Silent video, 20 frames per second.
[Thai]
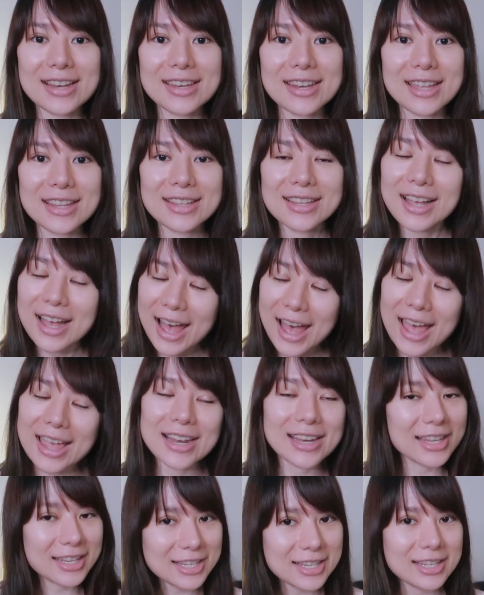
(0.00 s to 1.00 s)
เน้นง่าย
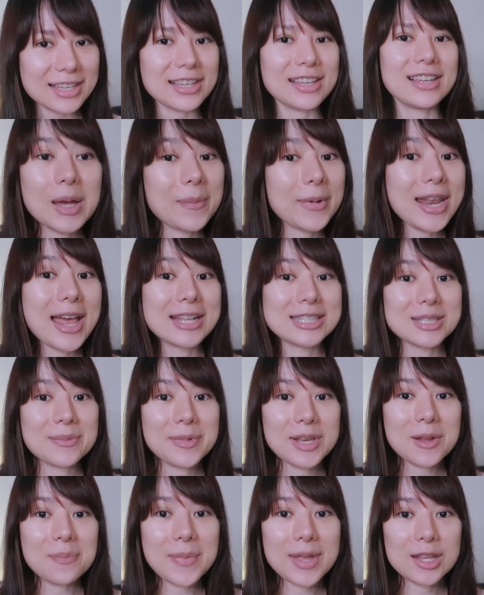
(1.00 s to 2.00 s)
และดีแต่มันอาจจะ
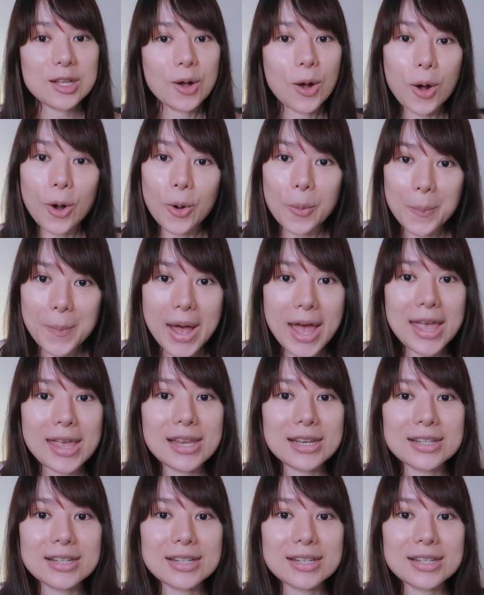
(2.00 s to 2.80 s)
ไม่ได้เป็นของใหม่